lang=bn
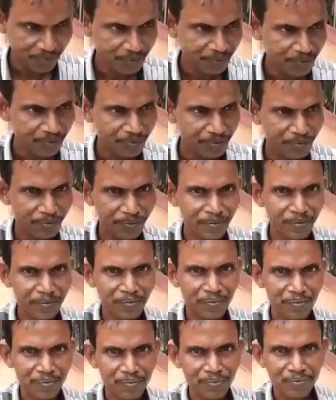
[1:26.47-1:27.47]
কী নাম আপনার
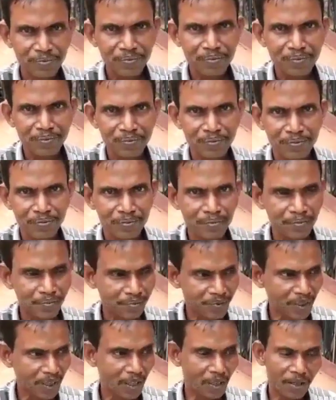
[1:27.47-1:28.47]
কোথা থেকে আসছেন
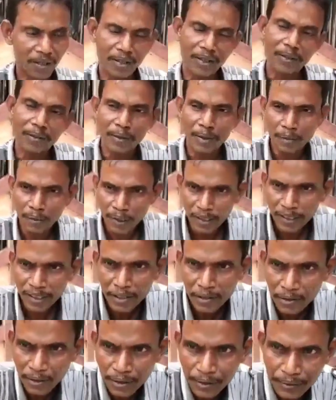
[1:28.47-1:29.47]
আমি বাড়ি
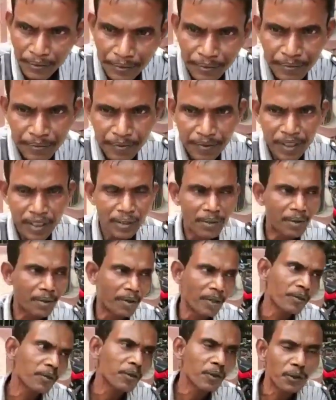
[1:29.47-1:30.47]
এখানে কোথায় বাড়ি
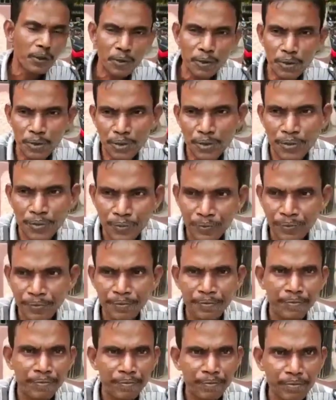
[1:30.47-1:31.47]
আমি খণ্ড
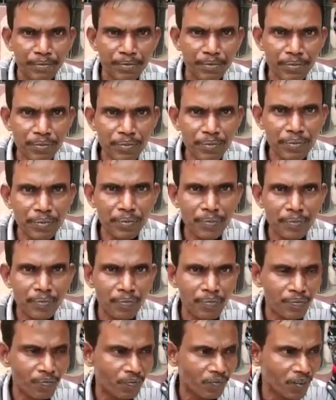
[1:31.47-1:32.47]
খণ্ড এখানে কী করতে
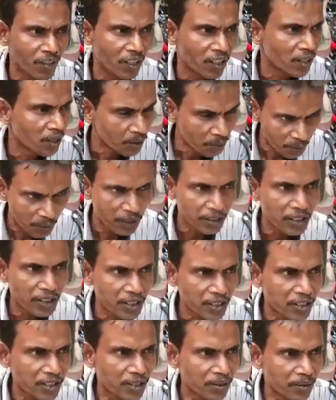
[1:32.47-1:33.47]
এসছেন বেড়াতে
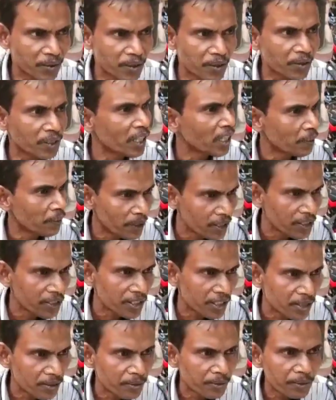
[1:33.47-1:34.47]
এসেছি একটু কাকা বাড়ি
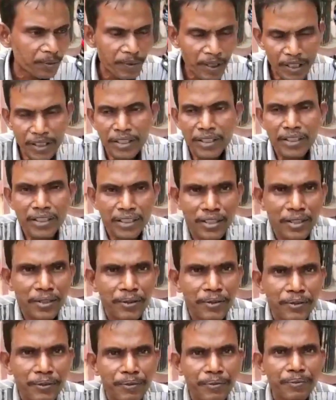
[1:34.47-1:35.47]
এসেছিলাম বেড়াতে এসেছি
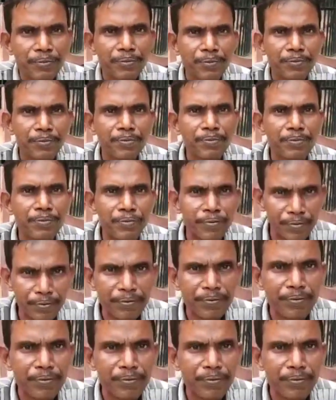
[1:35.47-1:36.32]
ঘুরতে এসছেন